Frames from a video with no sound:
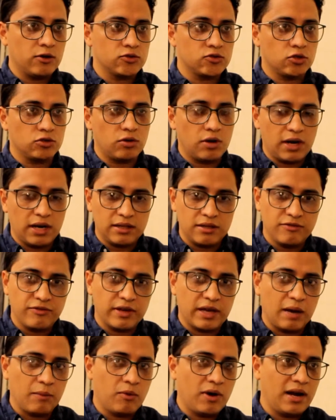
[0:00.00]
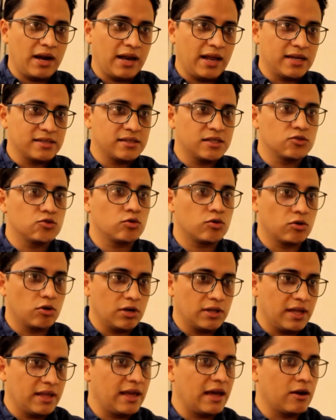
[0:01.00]
nosotros ratificamos a la alianza en su
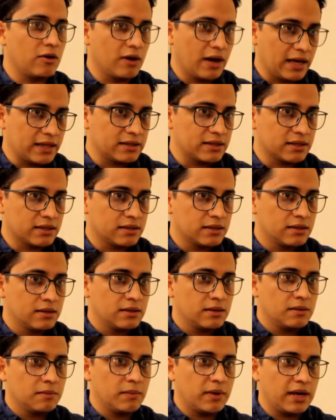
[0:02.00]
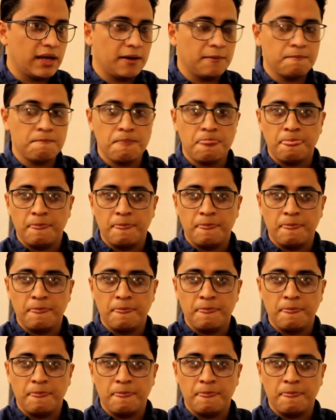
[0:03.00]
rol de dialogante, ¿verdad?